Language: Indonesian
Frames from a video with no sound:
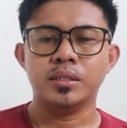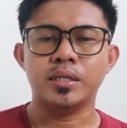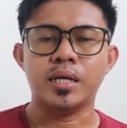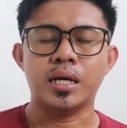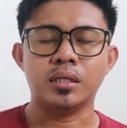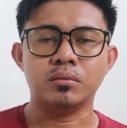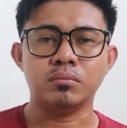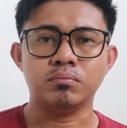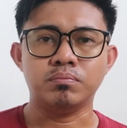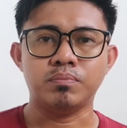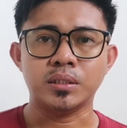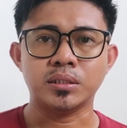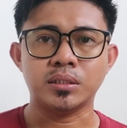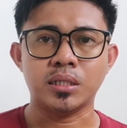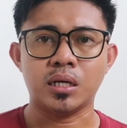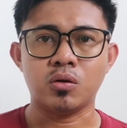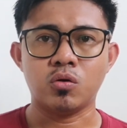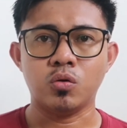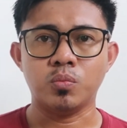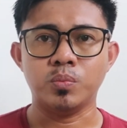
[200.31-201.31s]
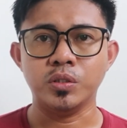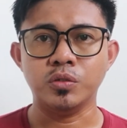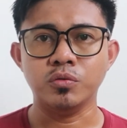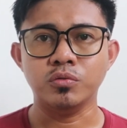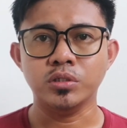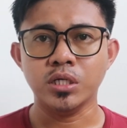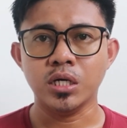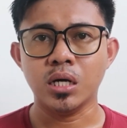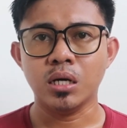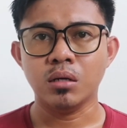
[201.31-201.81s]
dan pasar kopi
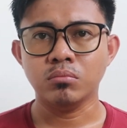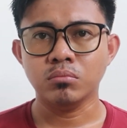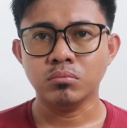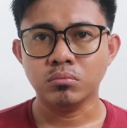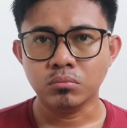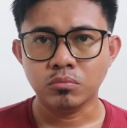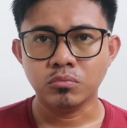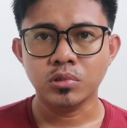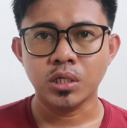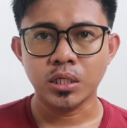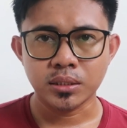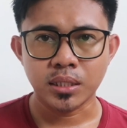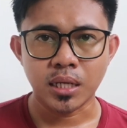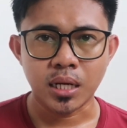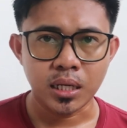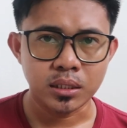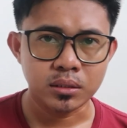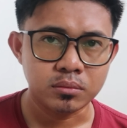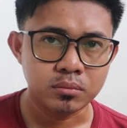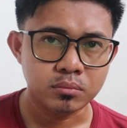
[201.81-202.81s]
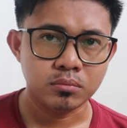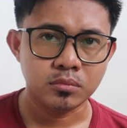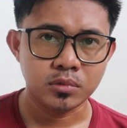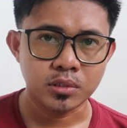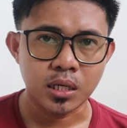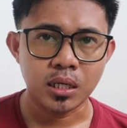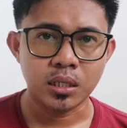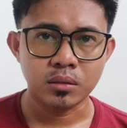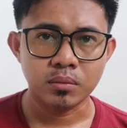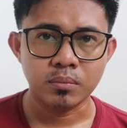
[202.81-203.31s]
dunia mulai sangat
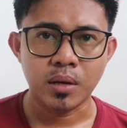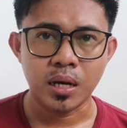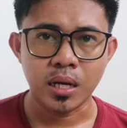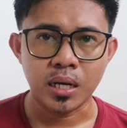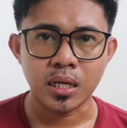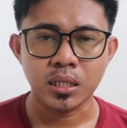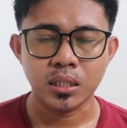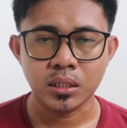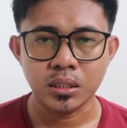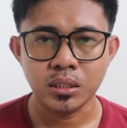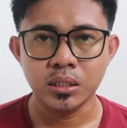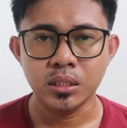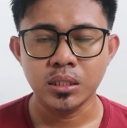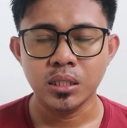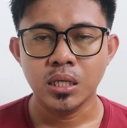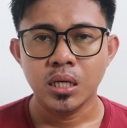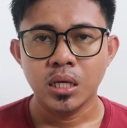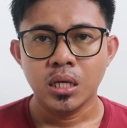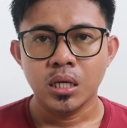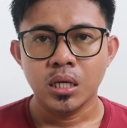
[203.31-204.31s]
sangat marak di